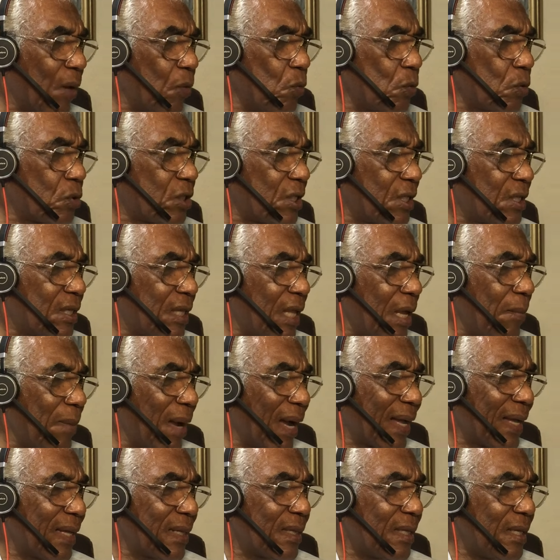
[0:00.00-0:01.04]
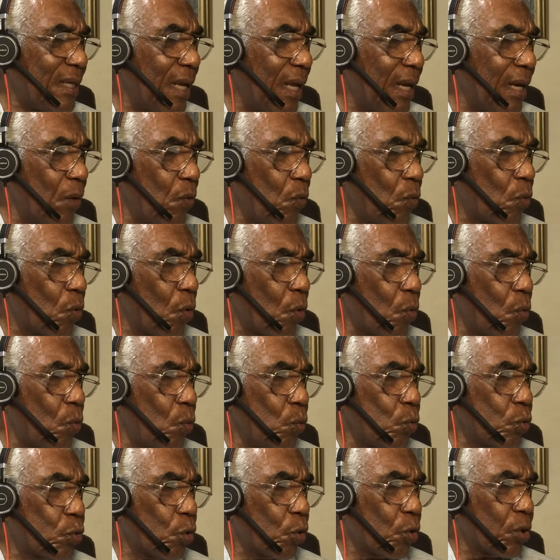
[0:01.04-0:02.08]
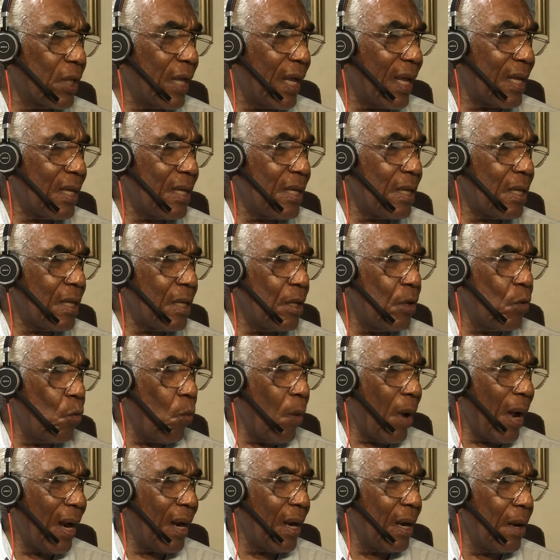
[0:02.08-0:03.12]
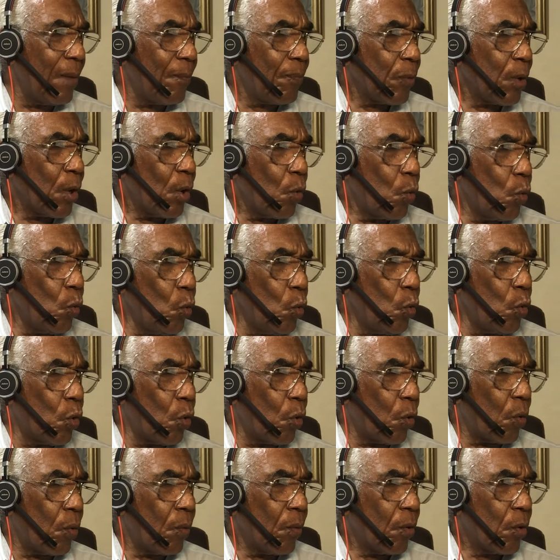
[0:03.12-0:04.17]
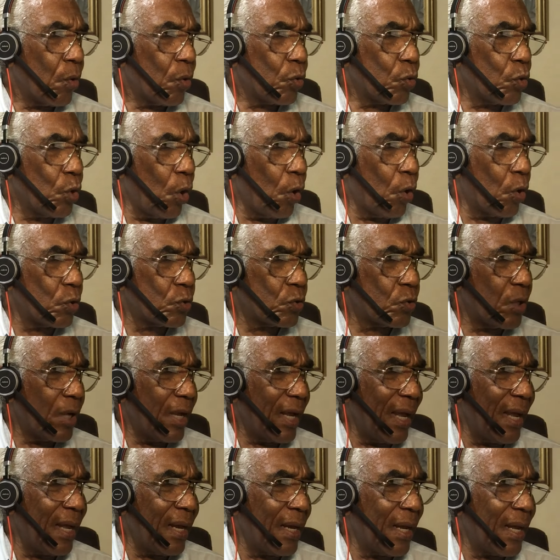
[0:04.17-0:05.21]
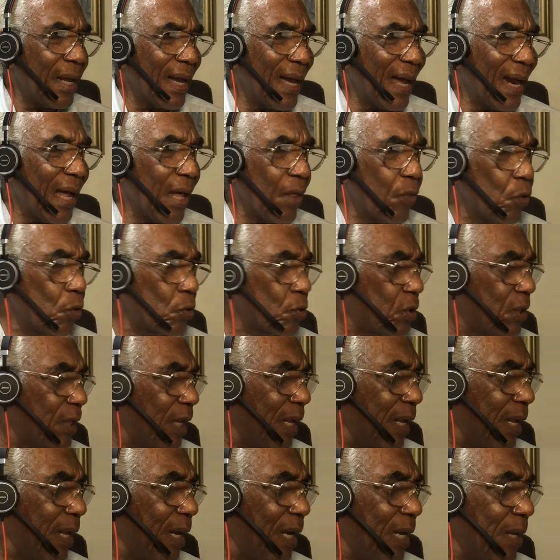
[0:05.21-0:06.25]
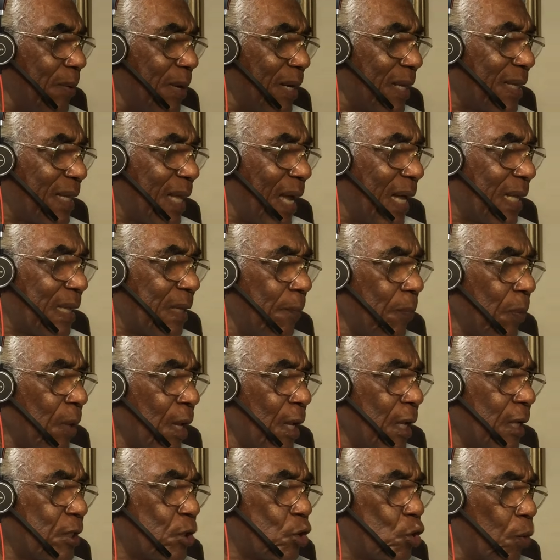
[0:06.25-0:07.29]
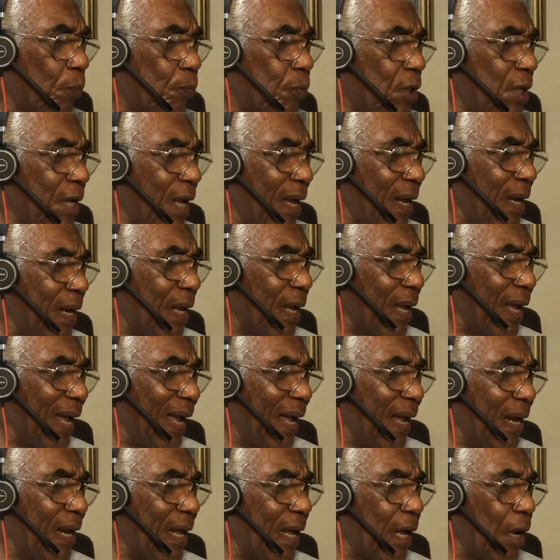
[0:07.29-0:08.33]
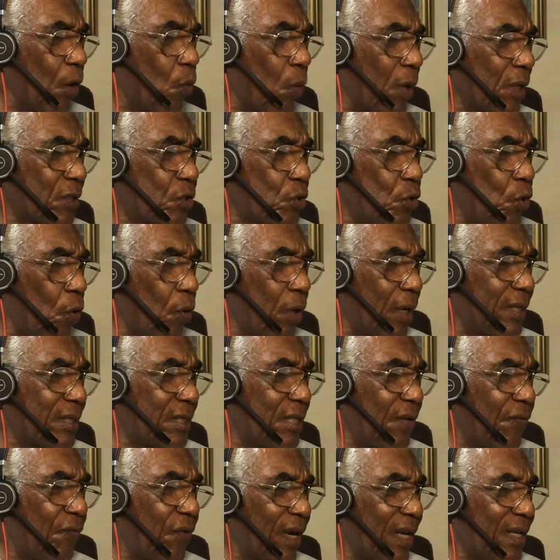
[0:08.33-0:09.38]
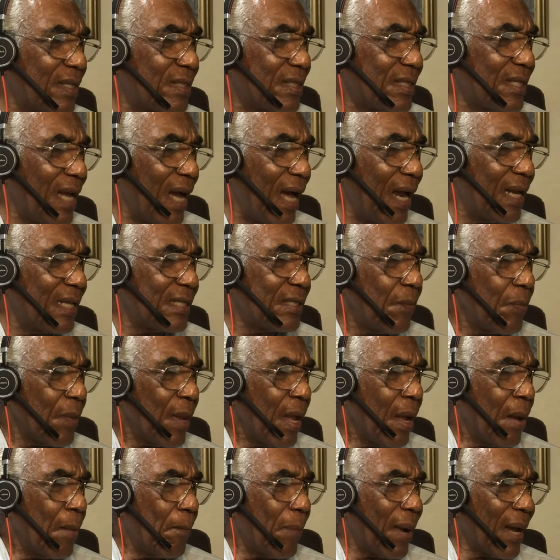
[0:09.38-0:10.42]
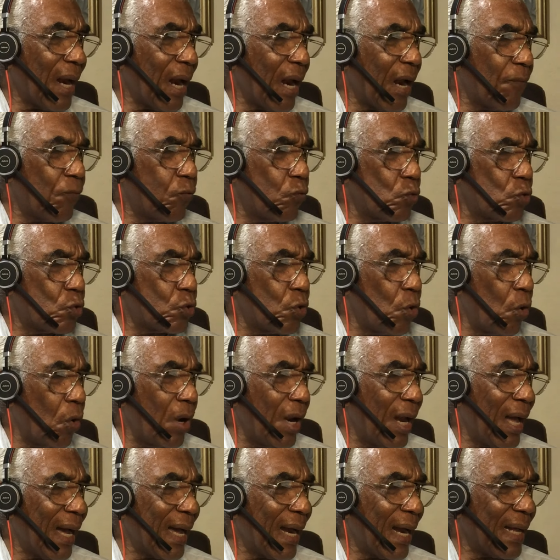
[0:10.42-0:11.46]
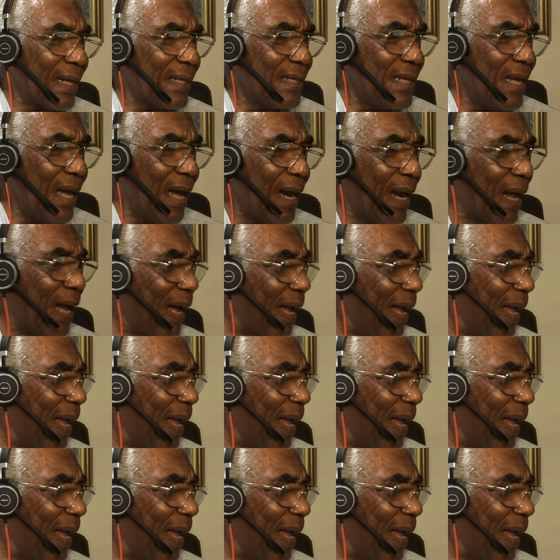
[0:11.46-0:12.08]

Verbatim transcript: un sistema que tiene un conjunto de I igual 1 2n grados de libertad, se obtiene n ecuaciones diferenciales para la función lagrangiana